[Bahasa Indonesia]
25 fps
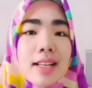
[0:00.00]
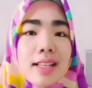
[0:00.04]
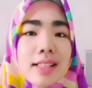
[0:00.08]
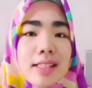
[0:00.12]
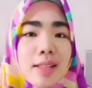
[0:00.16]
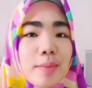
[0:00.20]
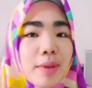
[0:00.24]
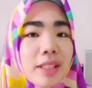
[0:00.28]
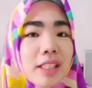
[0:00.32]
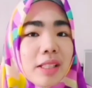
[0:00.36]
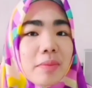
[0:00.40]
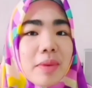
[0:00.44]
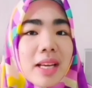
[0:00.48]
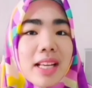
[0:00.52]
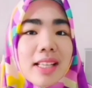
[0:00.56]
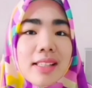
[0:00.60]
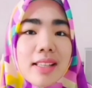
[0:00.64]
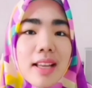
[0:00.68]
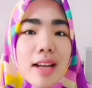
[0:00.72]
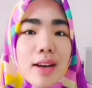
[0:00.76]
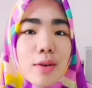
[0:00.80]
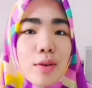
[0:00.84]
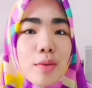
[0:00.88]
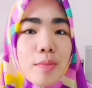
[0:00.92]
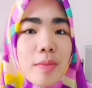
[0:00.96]
Nah, seperti
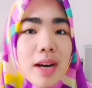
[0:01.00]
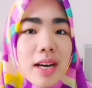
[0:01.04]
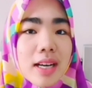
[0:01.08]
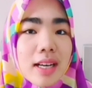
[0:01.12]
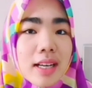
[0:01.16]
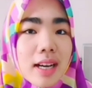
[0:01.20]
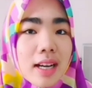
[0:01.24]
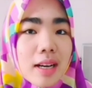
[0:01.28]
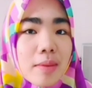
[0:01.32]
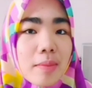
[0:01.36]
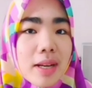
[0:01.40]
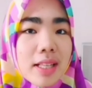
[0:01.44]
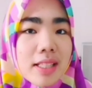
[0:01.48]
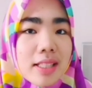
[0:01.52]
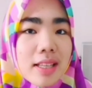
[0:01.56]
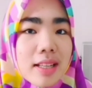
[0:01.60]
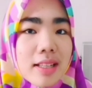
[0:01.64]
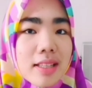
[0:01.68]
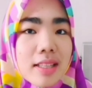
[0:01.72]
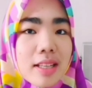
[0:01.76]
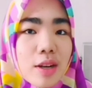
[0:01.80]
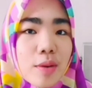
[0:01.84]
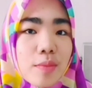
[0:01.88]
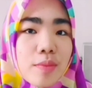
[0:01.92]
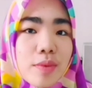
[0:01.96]
biasa aku bakal
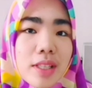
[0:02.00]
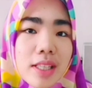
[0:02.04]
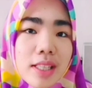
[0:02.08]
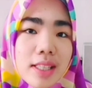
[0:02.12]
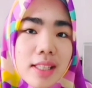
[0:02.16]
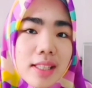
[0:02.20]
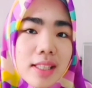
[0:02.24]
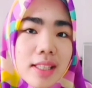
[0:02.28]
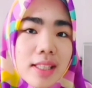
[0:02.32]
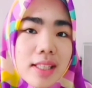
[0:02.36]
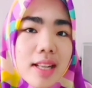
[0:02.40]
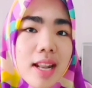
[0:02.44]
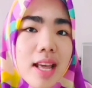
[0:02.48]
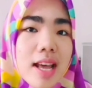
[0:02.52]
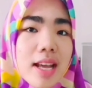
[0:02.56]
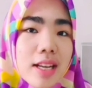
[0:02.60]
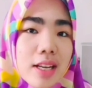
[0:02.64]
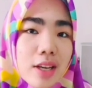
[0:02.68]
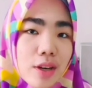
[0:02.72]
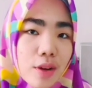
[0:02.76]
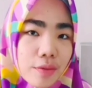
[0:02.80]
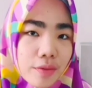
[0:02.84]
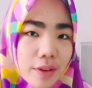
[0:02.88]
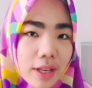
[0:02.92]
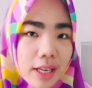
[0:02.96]
bacain sinopsis
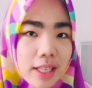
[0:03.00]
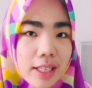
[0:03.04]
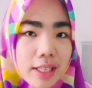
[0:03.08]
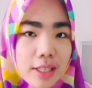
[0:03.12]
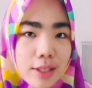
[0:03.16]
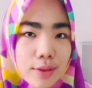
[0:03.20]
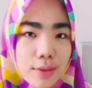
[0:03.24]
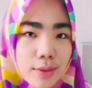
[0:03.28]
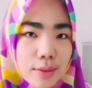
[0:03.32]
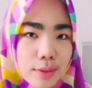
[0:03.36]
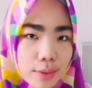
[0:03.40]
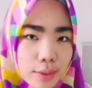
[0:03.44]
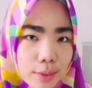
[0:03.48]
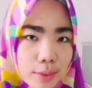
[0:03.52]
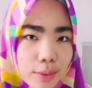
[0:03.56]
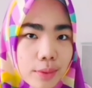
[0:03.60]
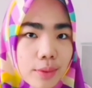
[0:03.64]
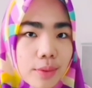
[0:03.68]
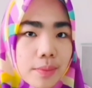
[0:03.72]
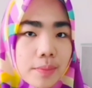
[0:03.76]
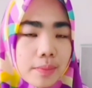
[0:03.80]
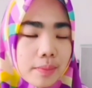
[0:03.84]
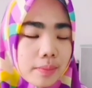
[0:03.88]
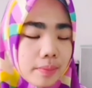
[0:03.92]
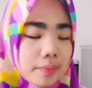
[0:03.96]
dari novel ini
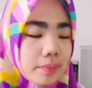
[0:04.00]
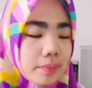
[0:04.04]
dulu.